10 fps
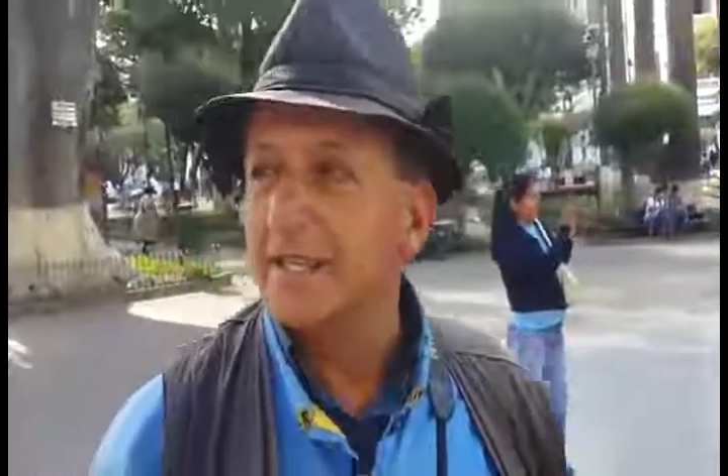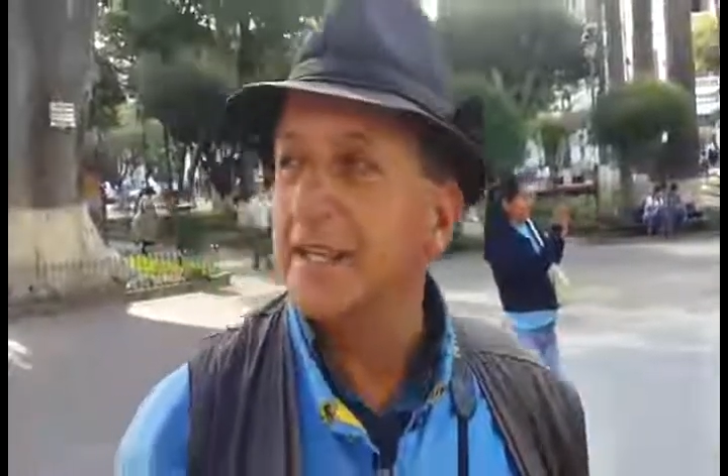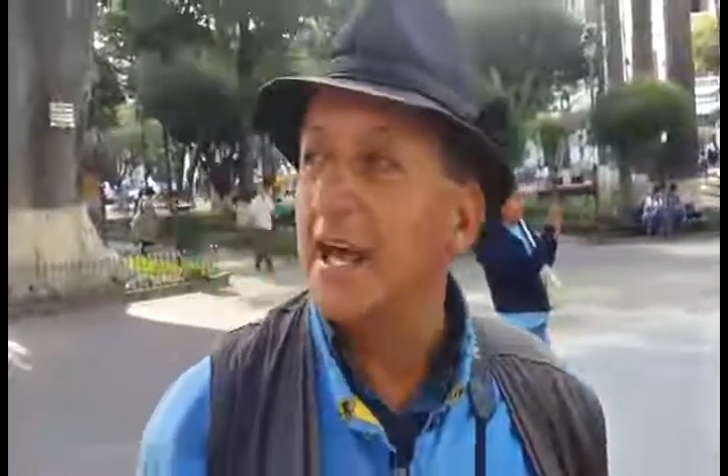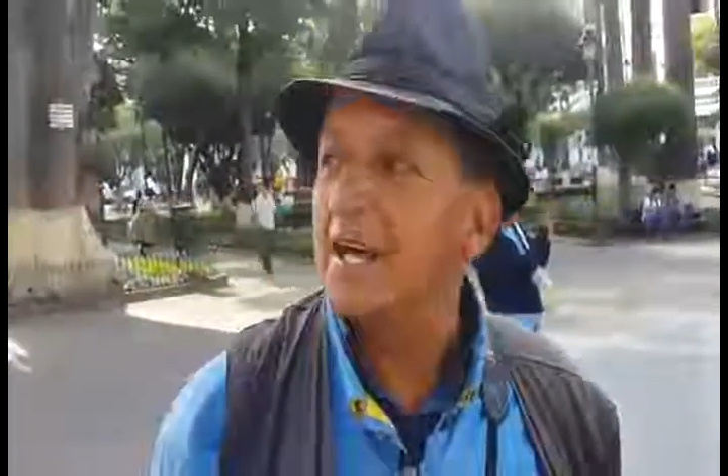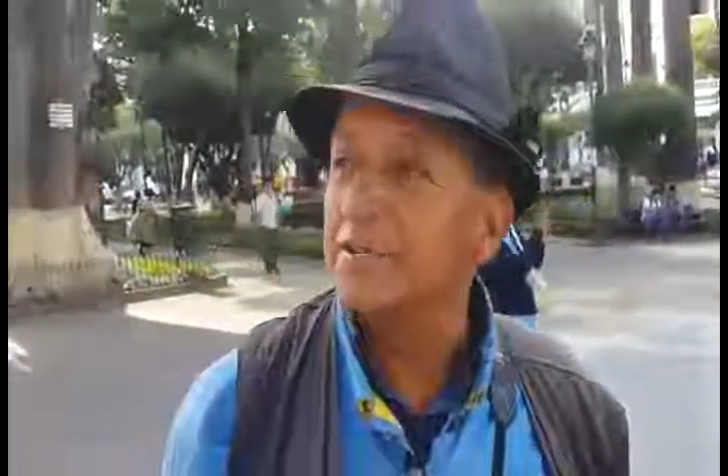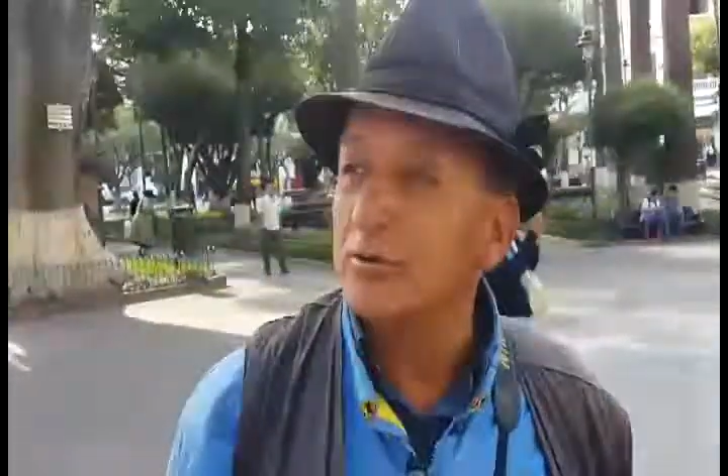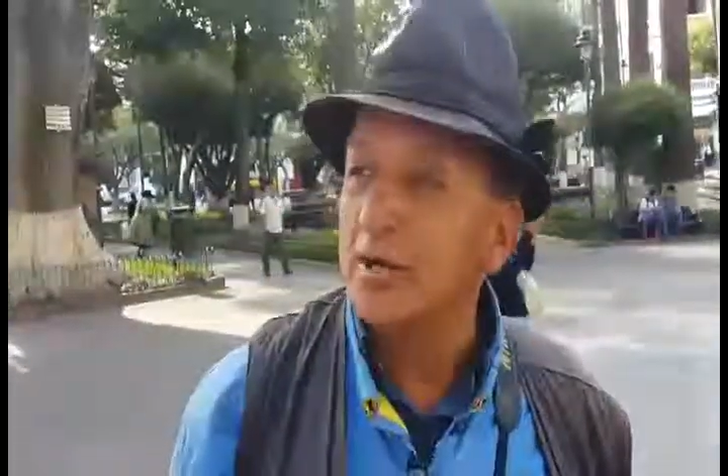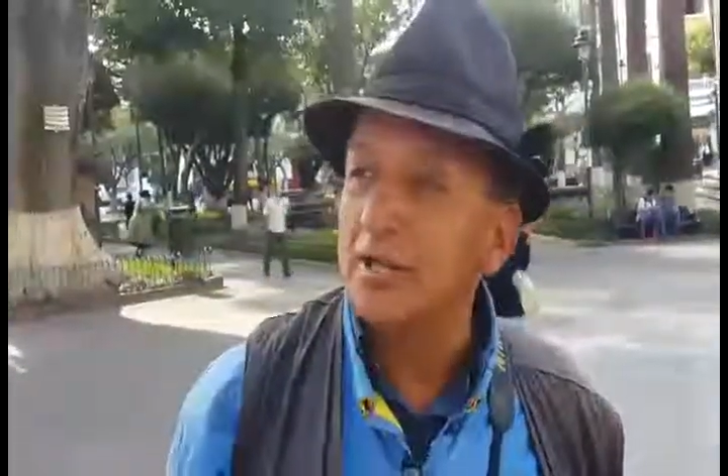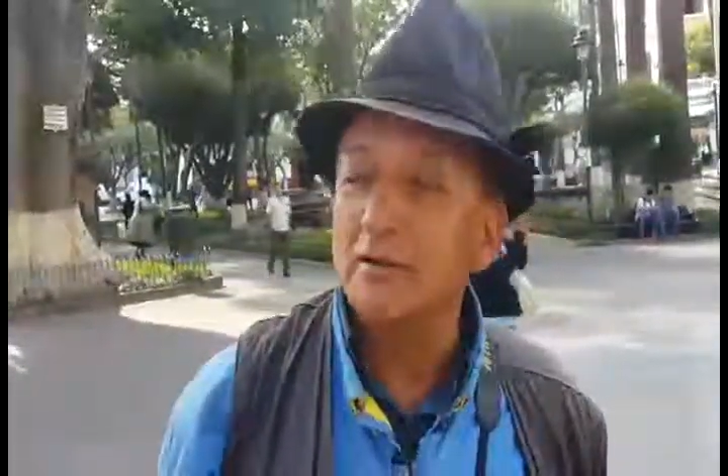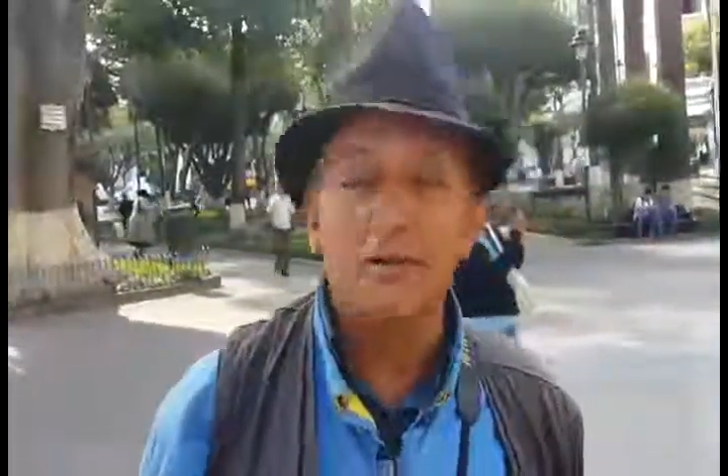Ir a
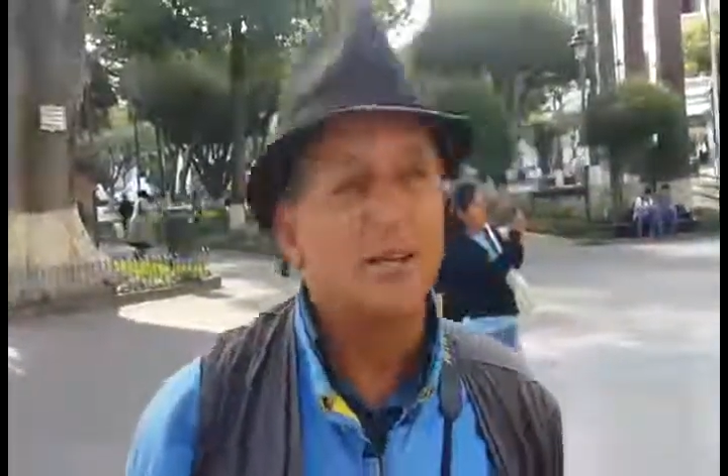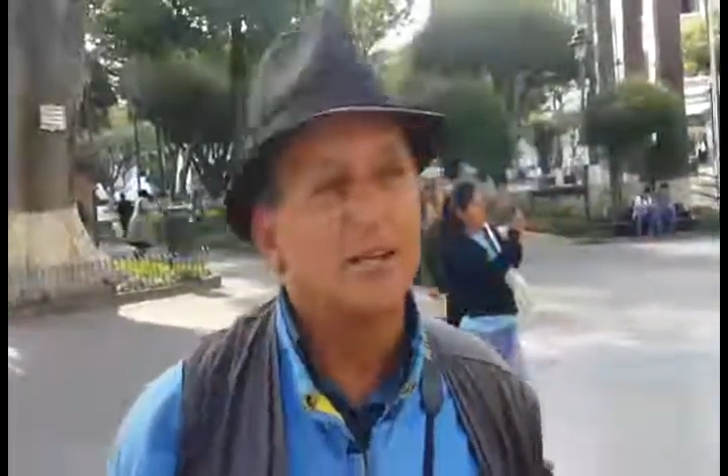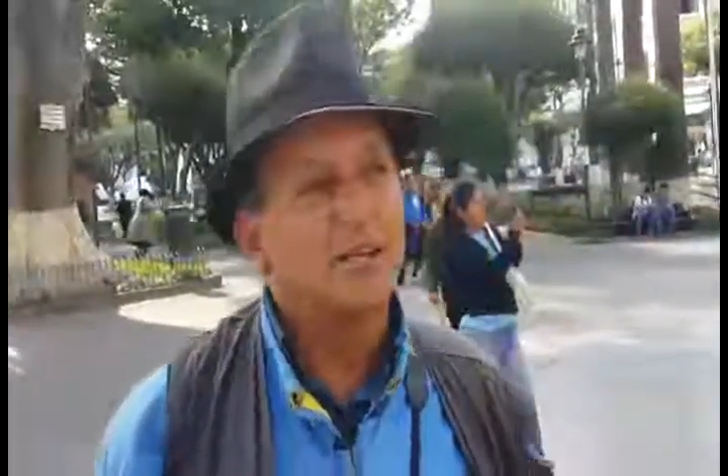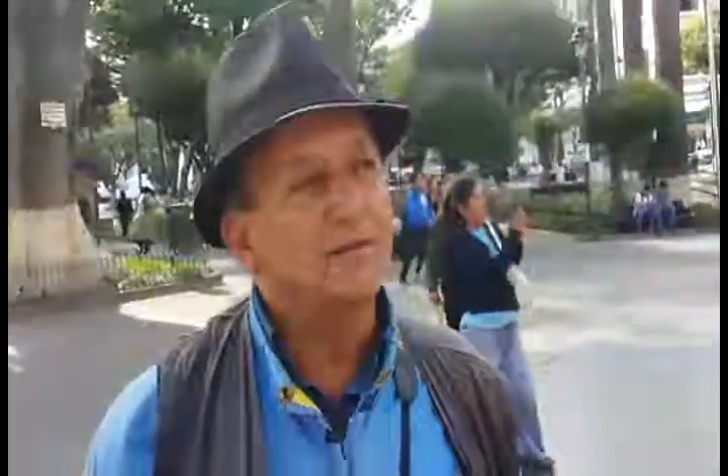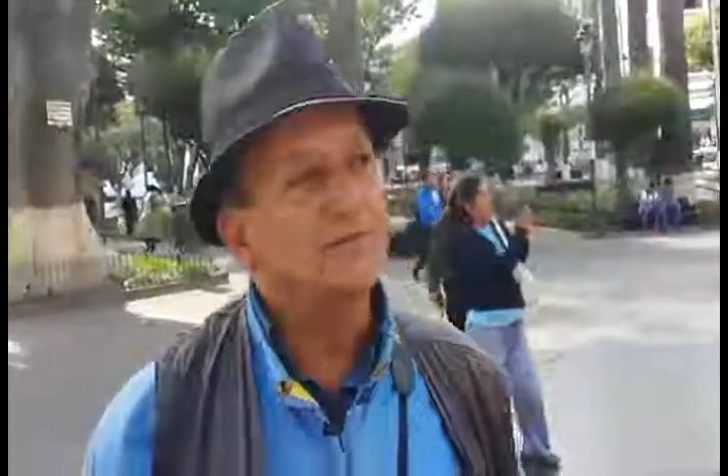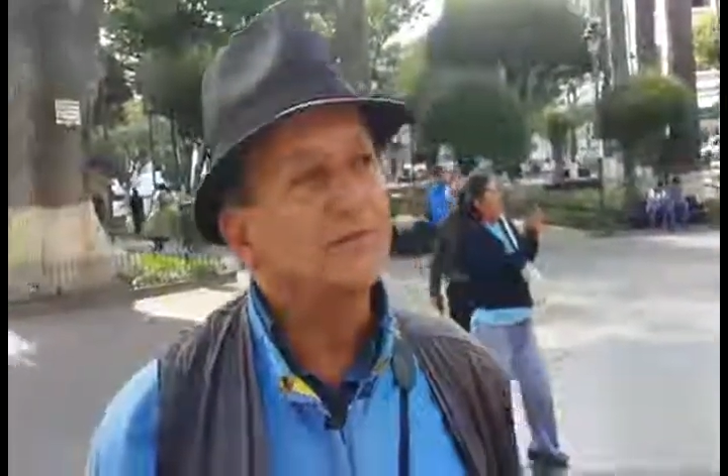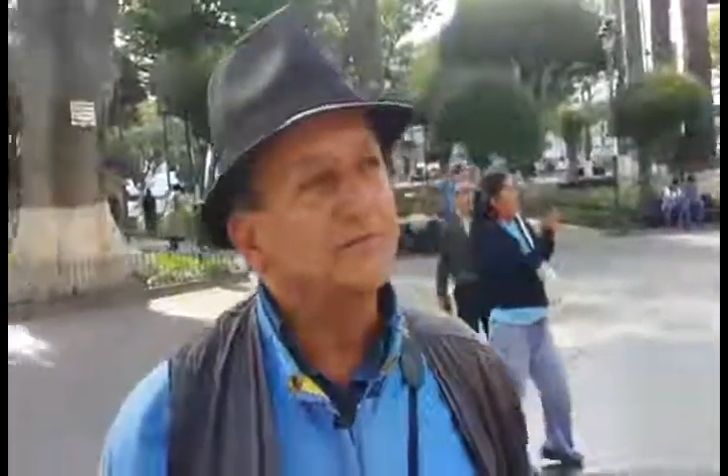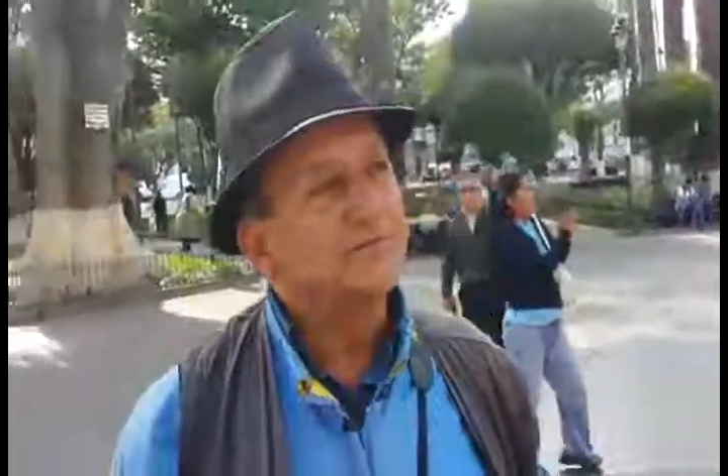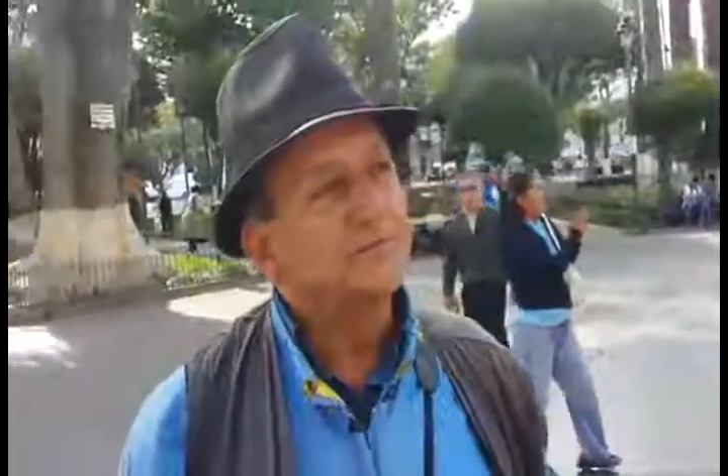rogar al,